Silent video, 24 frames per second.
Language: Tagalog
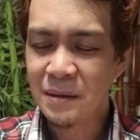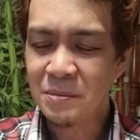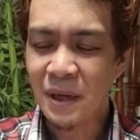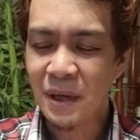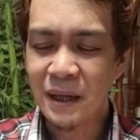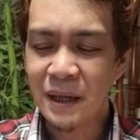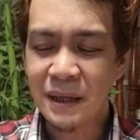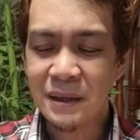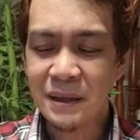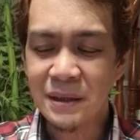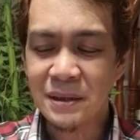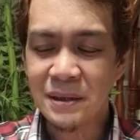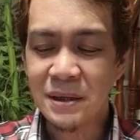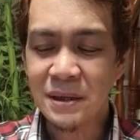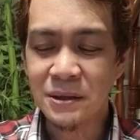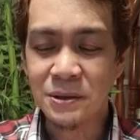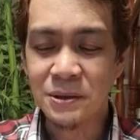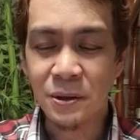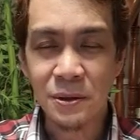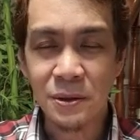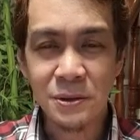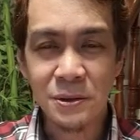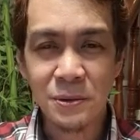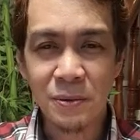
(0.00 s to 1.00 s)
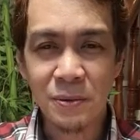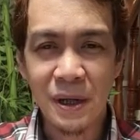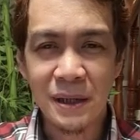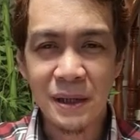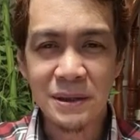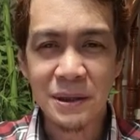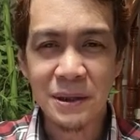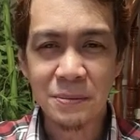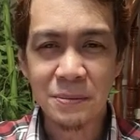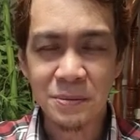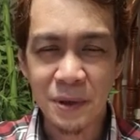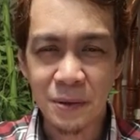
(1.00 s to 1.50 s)
makikita sa
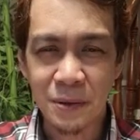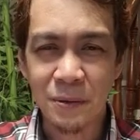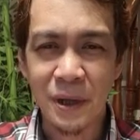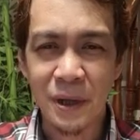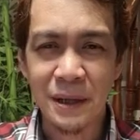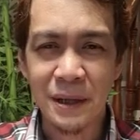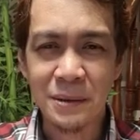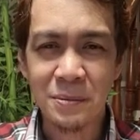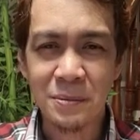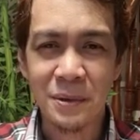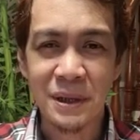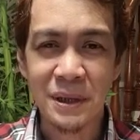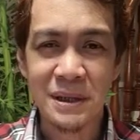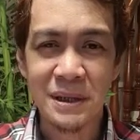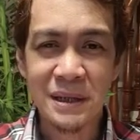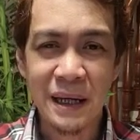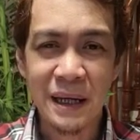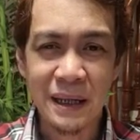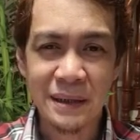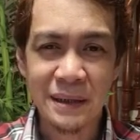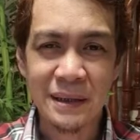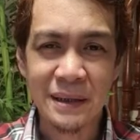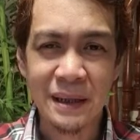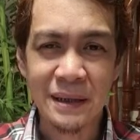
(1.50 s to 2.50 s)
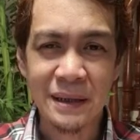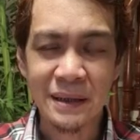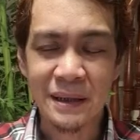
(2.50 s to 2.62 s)
Joshua chapter 1 verse 8.